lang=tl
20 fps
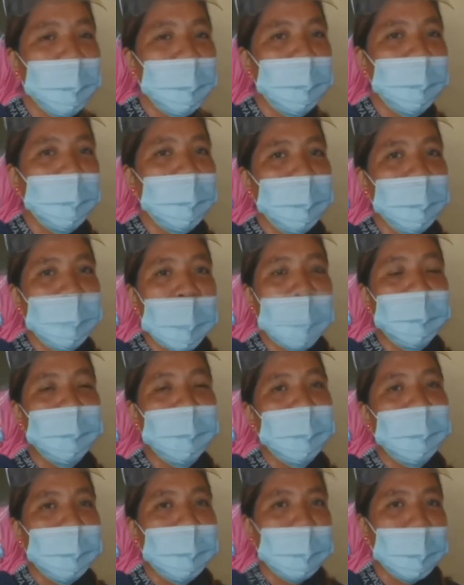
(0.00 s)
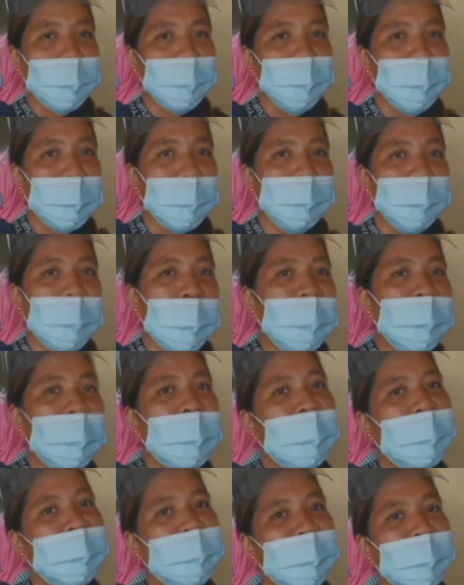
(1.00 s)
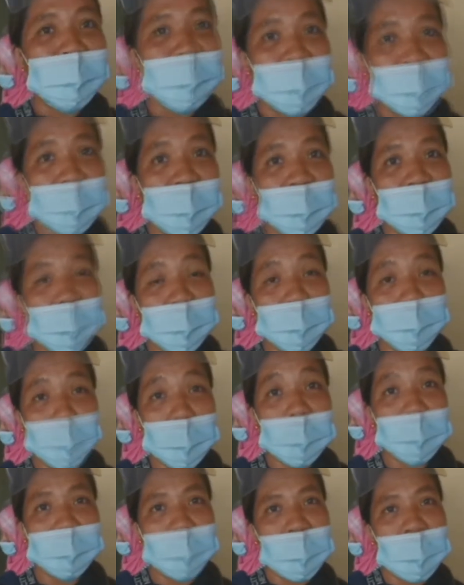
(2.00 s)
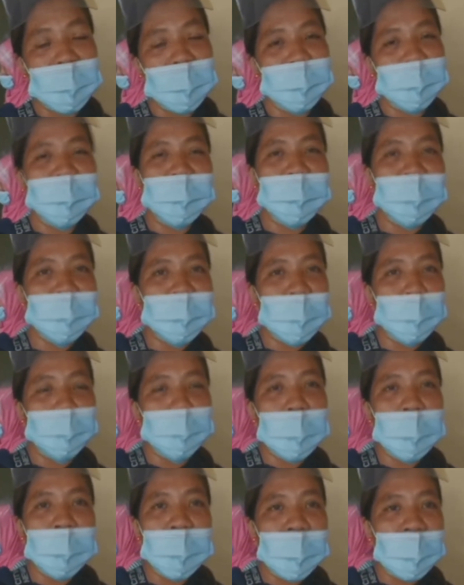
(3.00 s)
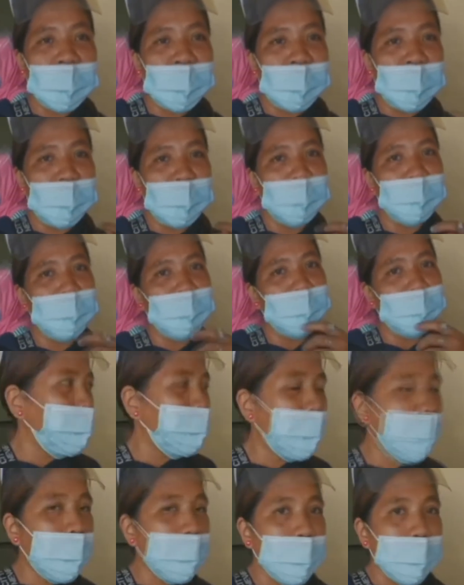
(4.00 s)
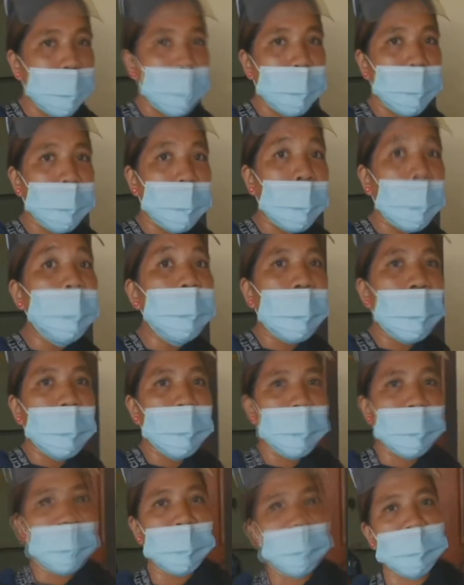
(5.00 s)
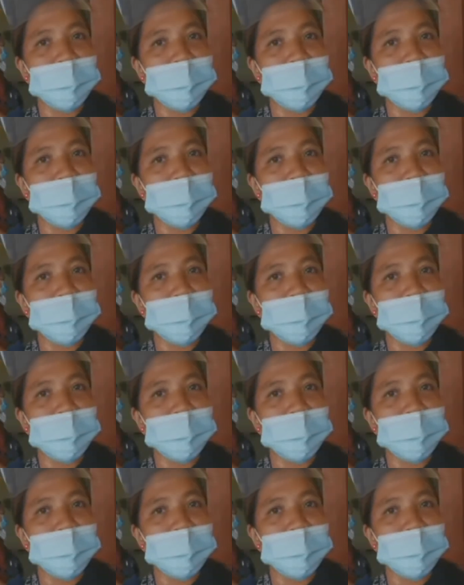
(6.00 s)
kunamon, pati kumia hermana. Si, special, si Lisa Mihalyangan. Ma, tarde, sir.